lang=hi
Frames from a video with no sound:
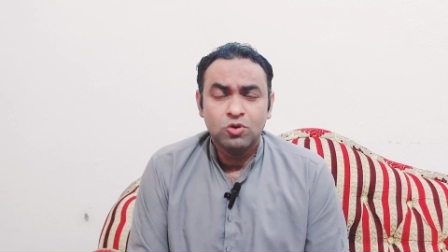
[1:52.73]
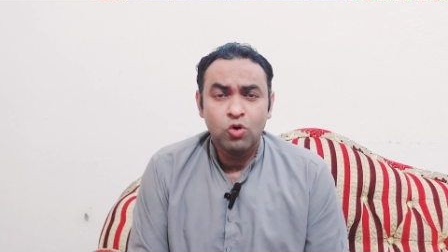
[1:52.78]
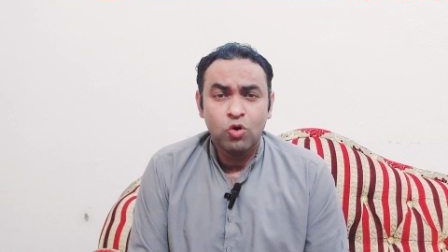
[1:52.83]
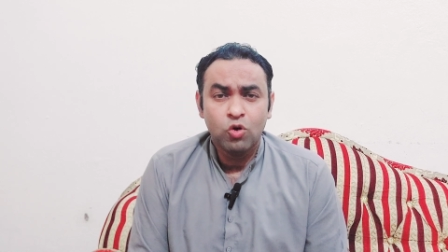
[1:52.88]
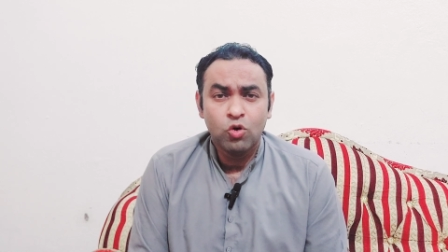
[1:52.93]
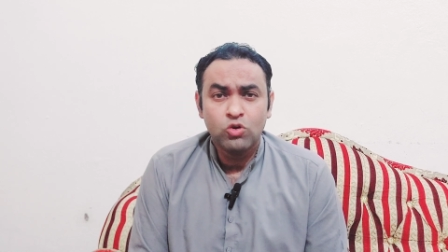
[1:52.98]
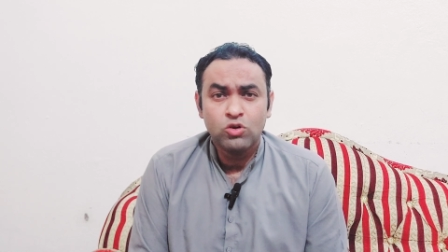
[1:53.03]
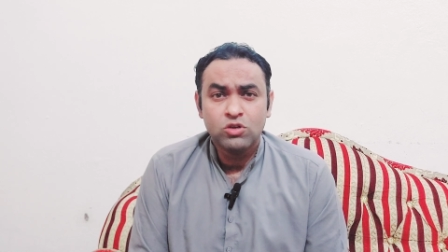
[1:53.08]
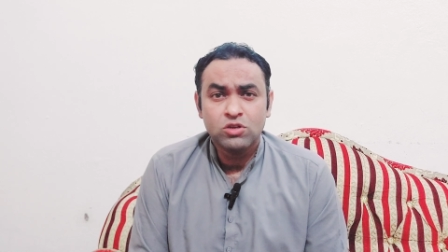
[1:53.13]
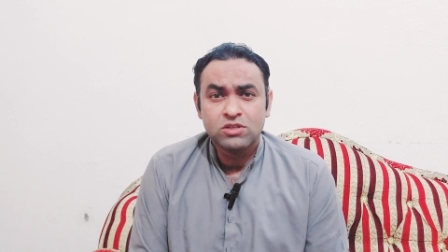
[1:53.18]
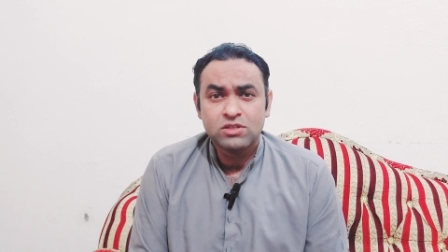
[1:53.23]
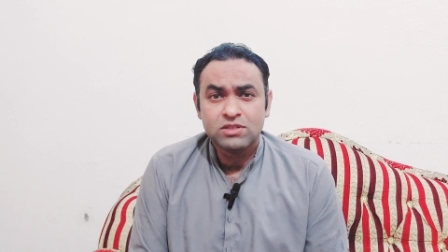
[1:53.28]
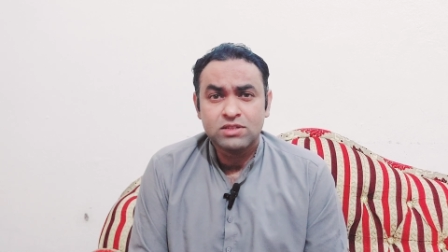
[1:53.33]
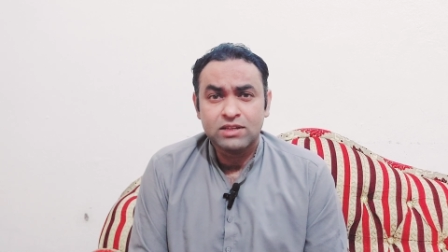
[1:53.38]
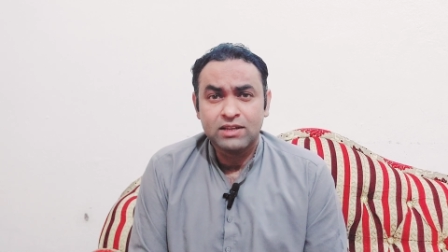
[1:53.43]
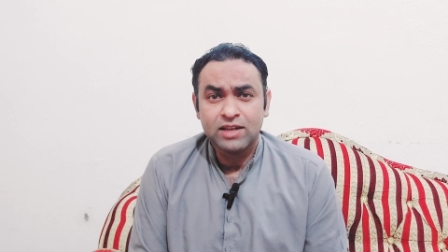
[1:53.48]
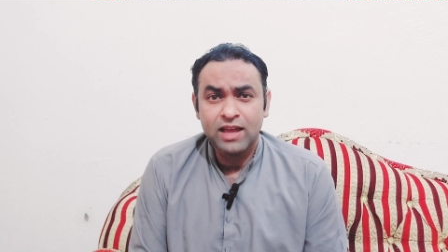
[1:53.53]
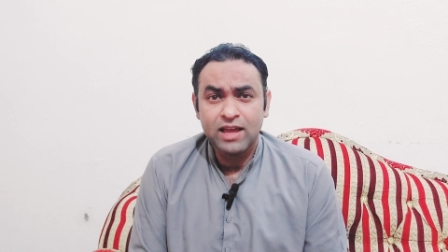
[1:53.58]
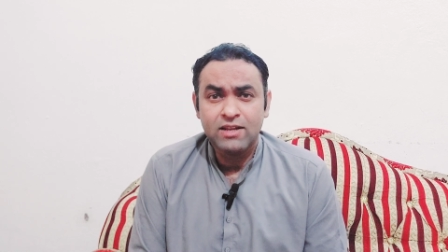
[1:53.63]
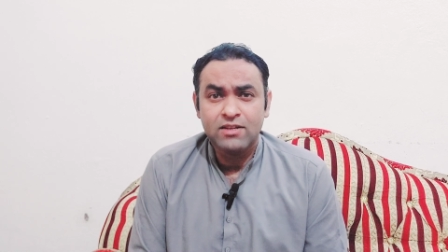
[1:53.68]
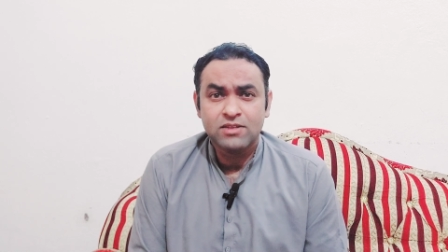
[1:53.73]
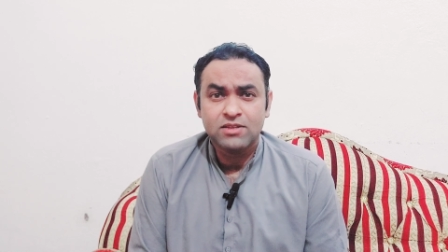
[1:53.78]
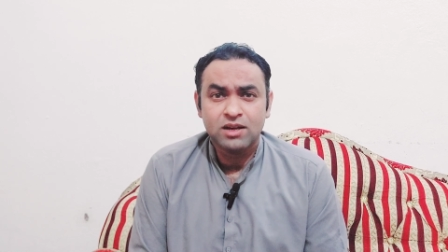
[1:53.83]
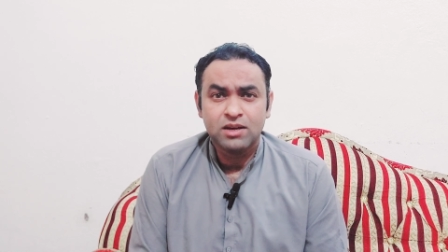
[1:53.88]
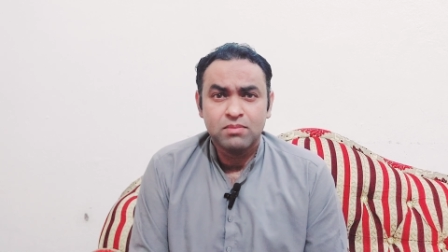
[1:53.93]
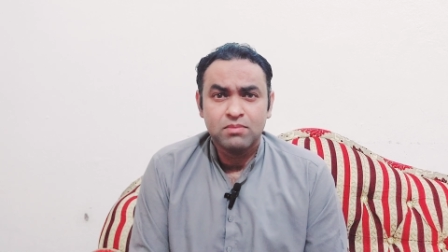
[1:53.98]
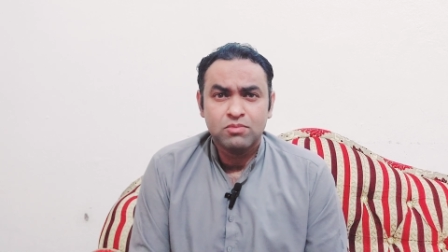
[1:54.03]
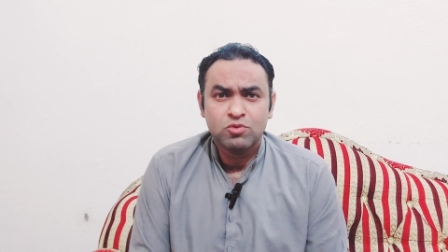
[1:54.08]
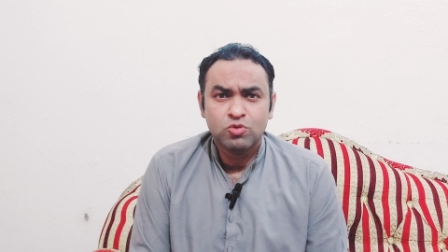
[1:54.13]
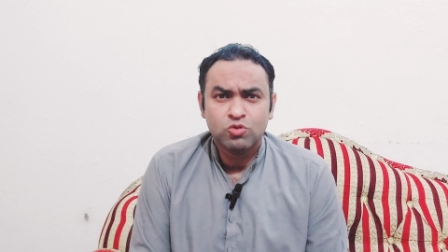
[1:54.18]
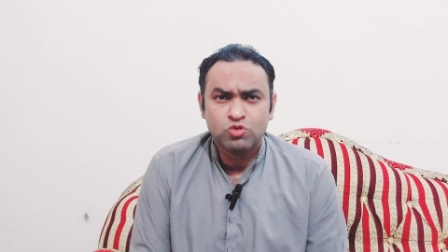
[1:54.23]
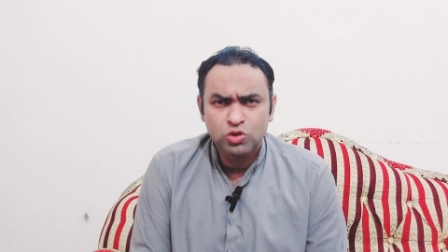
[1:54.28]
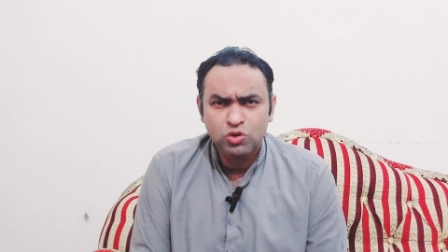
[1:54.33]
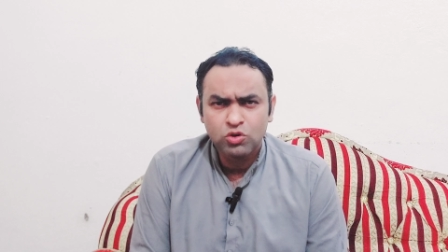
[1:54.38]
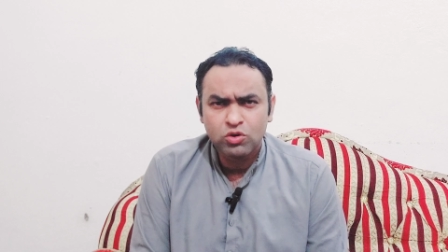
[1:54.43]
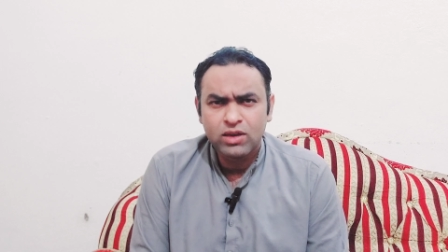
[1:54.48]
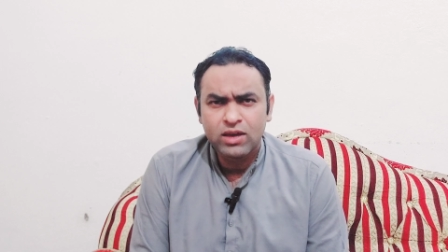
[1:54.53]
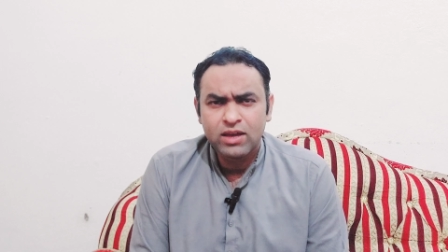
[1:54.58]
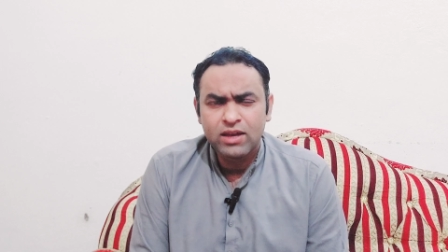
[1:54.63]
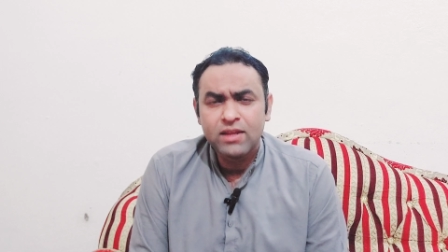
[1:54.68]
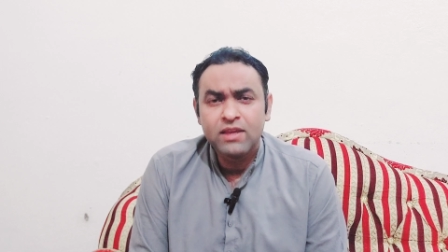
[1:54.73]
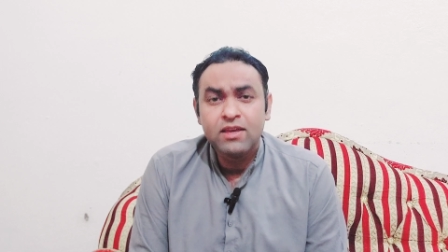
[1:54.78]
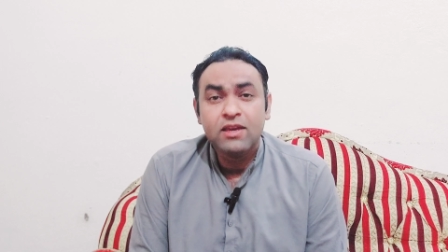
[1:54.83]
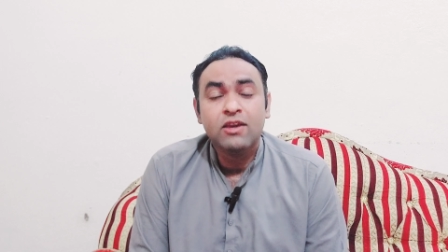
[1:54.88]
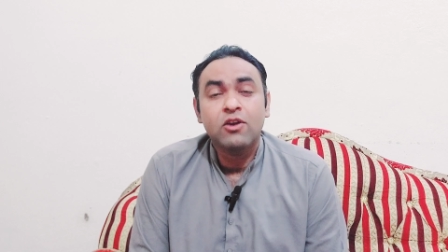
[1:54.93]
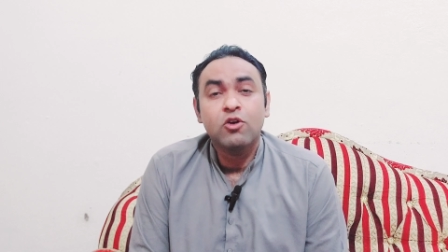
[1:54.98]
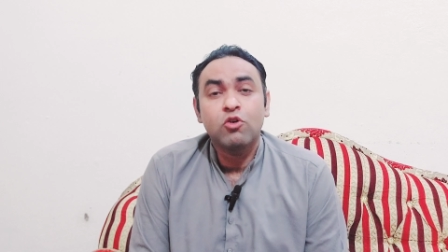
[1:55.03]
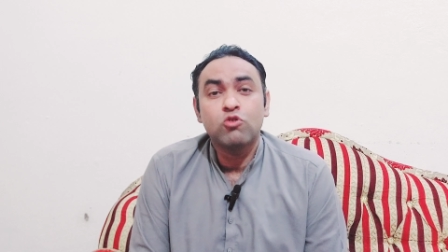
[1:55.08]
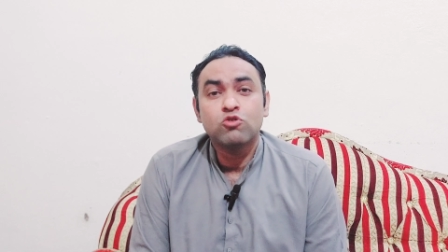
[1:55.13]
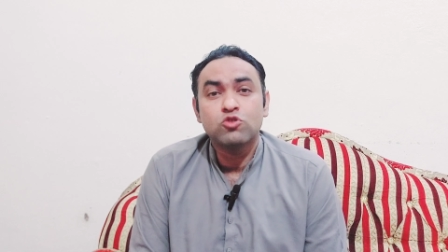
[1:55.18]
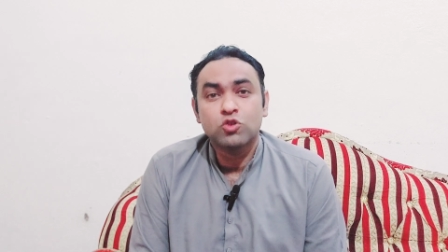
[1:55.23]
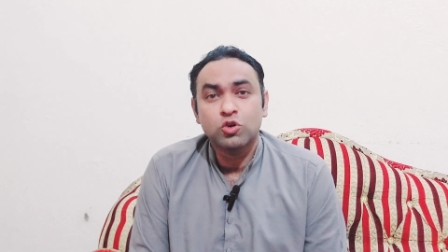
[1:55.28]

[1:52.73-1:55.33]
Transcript: ओन सकलैन साहब कुछ लोग कह रहे हैं कि ओन